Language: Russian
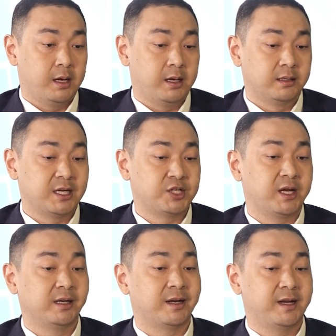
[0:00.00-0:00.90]

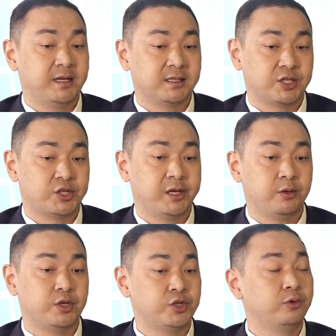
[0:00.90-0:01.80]
Наши аграрии, к
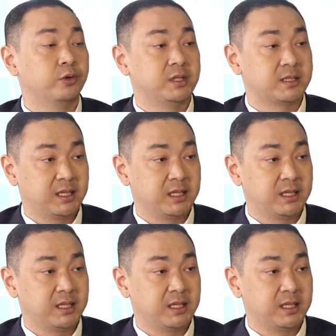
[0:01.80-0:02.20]
сожалению, ежегодно